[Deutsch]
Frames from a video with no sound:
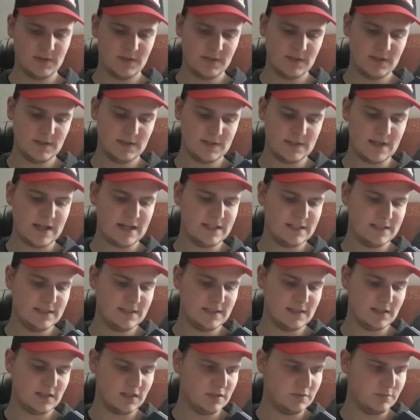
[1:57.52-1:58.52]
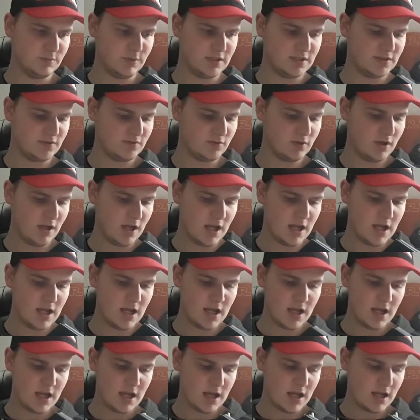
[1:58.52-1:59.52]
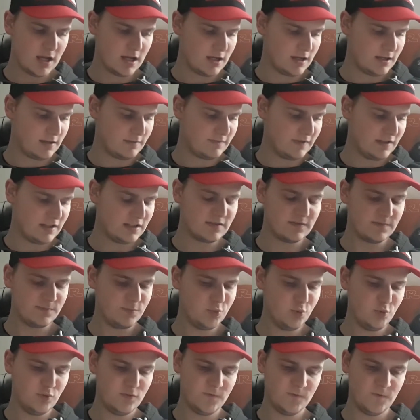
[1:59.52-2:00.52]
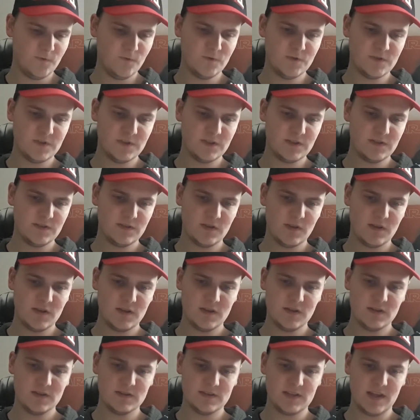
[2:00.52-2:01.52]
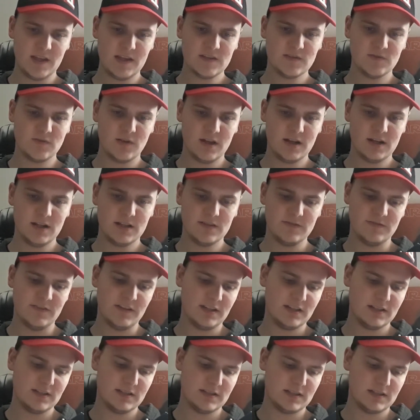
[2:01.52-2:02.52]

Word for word: sein, sagen wir mal so. Äh, weil das Buch fühlt sich äh, sehr so an, als wäre es